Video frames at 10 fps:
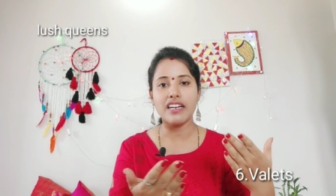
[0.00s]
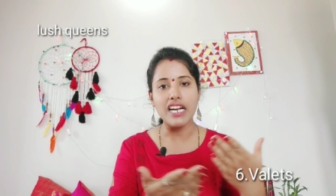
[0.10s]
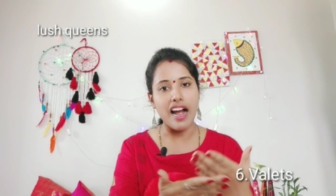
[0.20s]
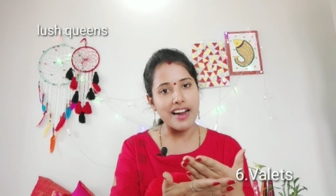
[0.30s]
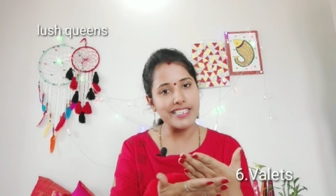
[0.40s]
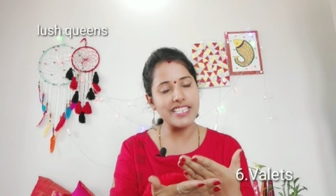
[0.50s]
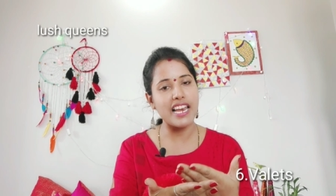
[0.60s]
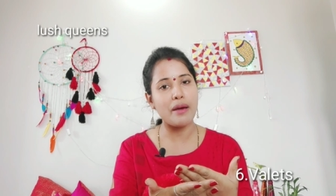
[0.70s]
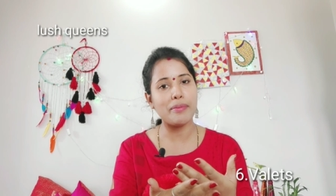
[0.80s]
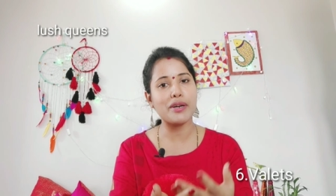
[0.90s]
కార్డ్స్
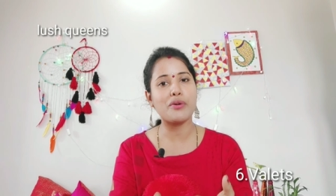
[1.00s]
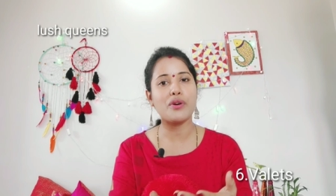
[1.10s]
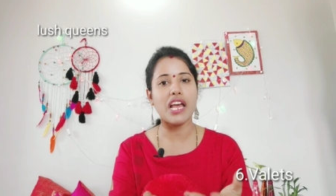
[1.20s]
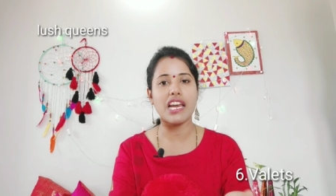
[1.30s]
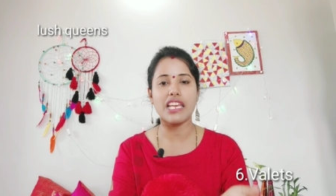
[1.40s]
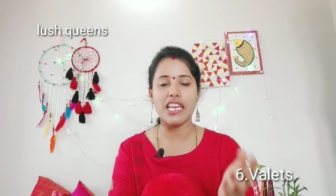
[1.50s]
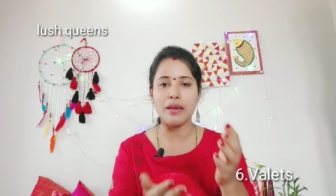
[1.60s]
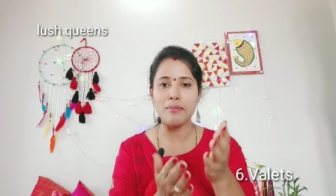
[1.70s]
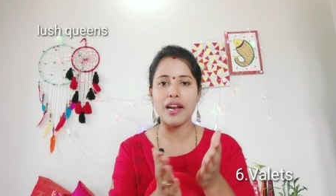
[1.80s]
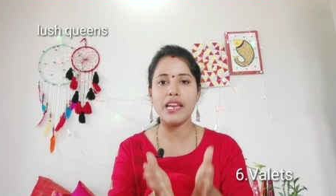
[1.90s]
ఎలా పెట్టుకోవడానికి
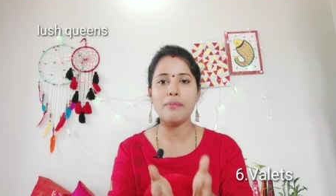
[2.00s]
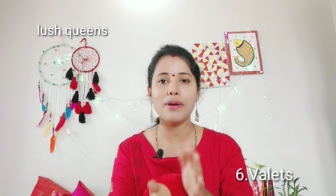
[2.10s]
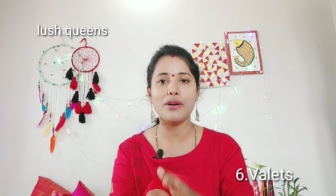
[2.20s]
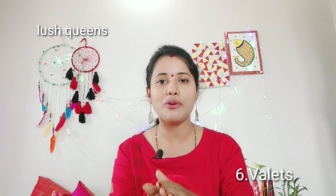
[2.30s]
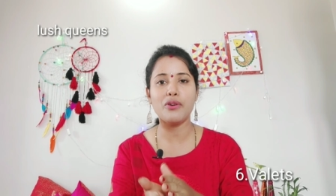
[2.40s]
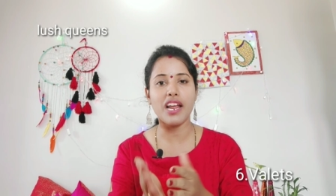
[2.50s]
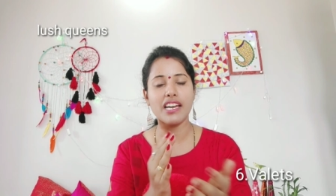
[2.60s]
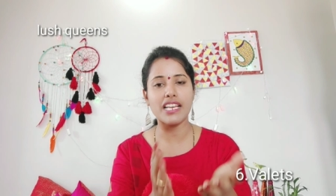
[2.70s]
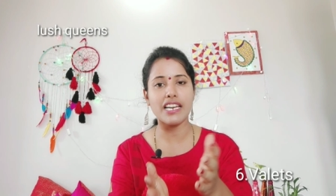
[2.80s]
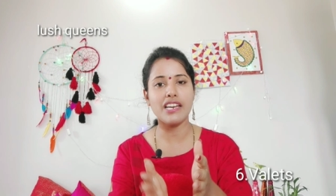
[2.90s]
మనీ
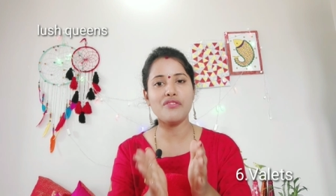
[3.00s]
పెట్టుకోవడానికి